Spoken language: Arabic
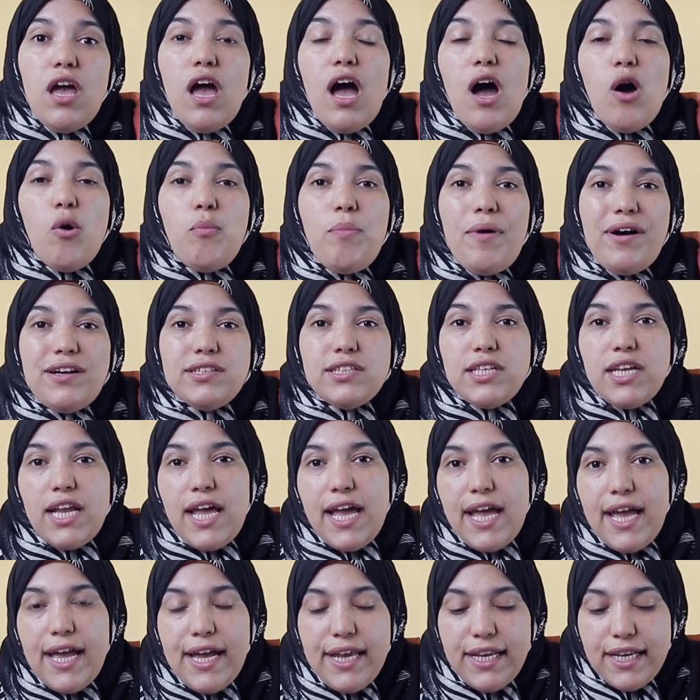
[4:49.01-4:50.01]
او بعض
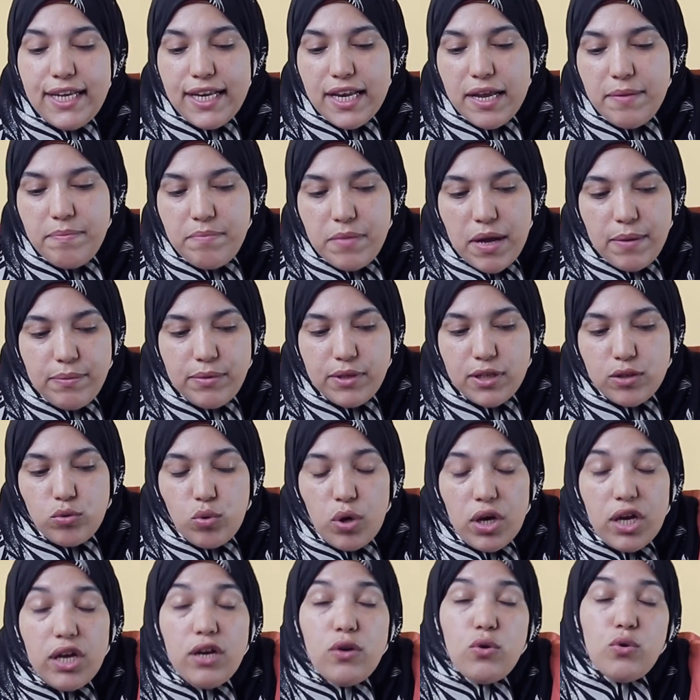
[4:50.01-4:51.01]
الاهالي لما
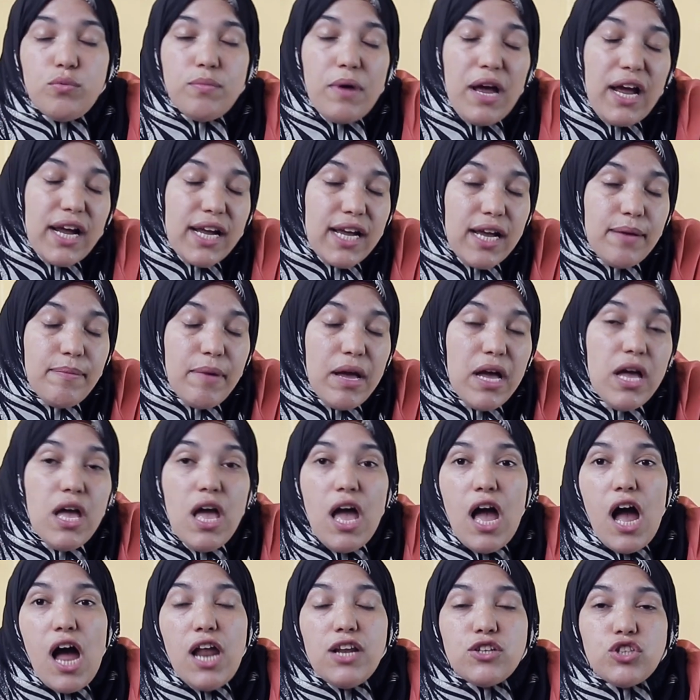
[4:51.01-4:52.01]
بيتوجهوا المحكمه
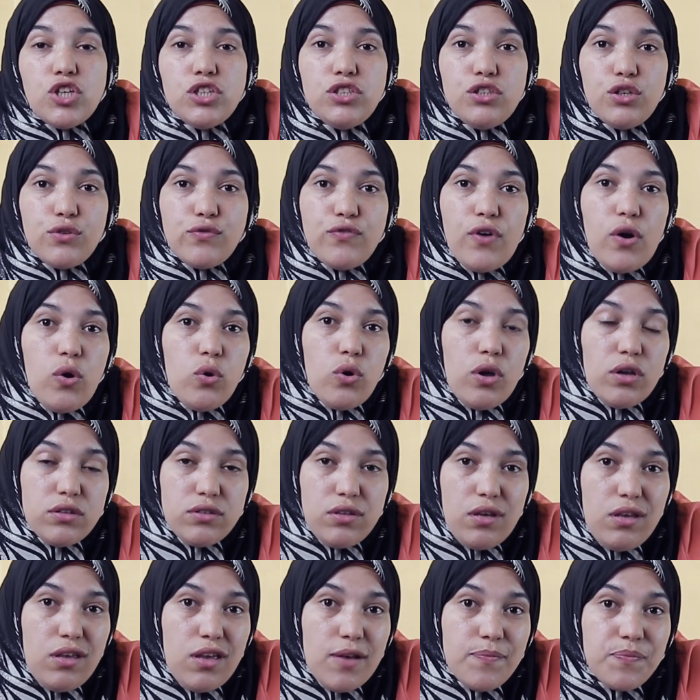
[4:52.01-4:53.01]
علشان يرفعوا
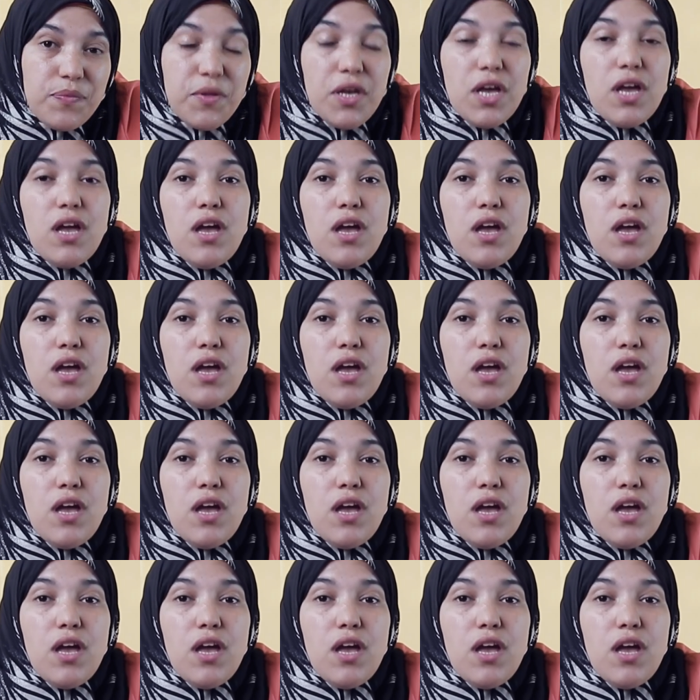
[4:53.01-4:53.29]
القضيه